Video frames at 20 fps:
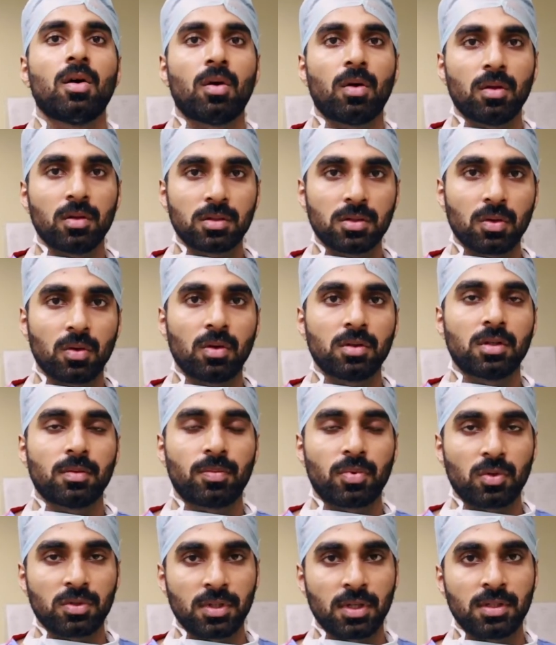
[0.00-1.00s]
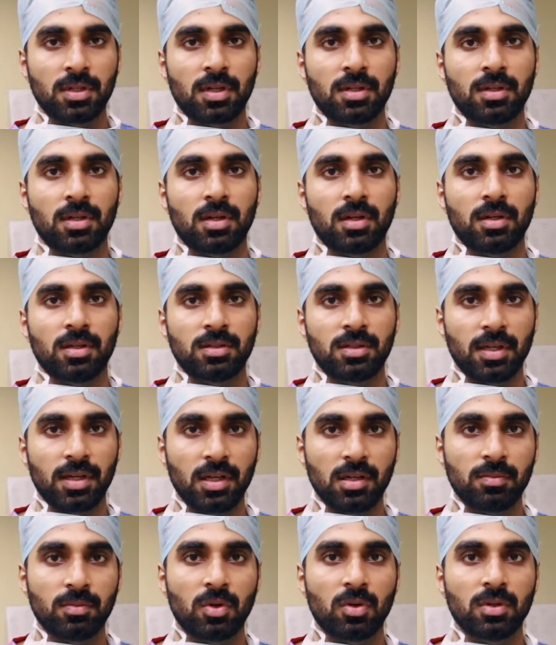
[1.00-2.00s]
ஆல்சோ அந்த ப்ரொசீஜர்
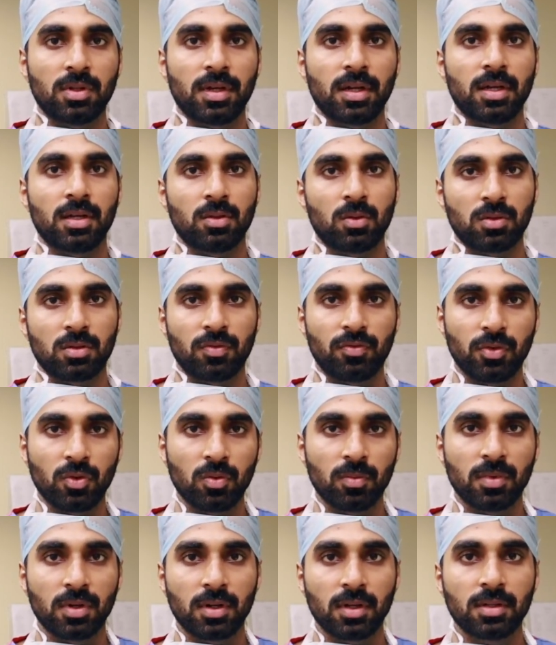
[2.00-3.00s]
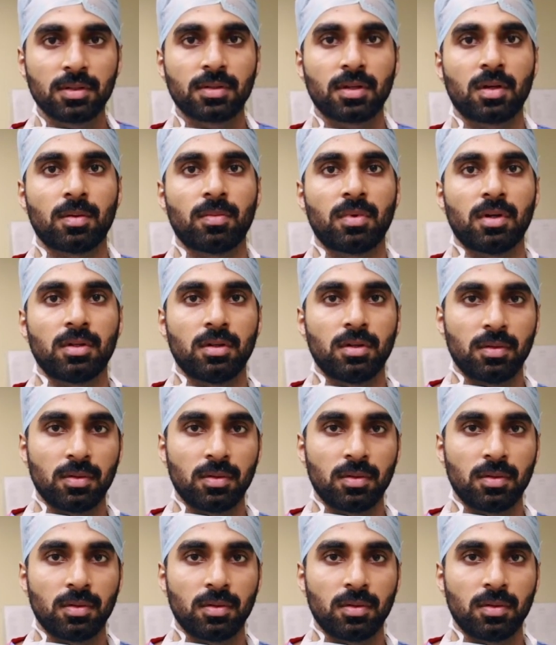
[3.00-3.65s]
செய்யும் போதே இந்த ஒரு ஃபியூ மினிட்ஸ் நம்ம